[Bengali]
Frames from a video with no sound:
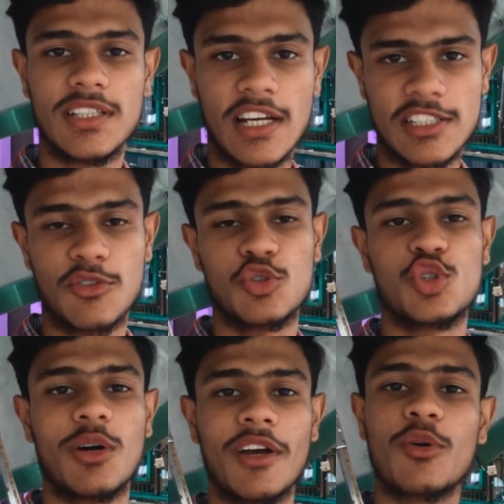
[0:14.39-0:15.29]
আছেন আশা
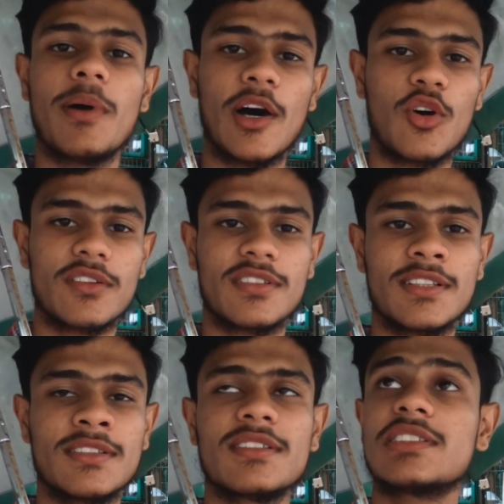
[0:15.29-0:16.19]
করছি সবাই খুব ভালো
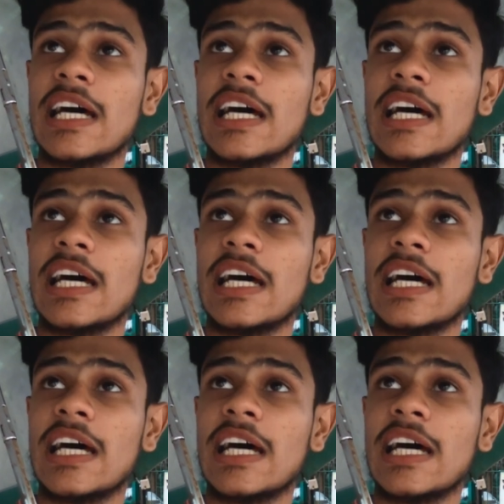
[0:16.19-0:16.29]
আছেন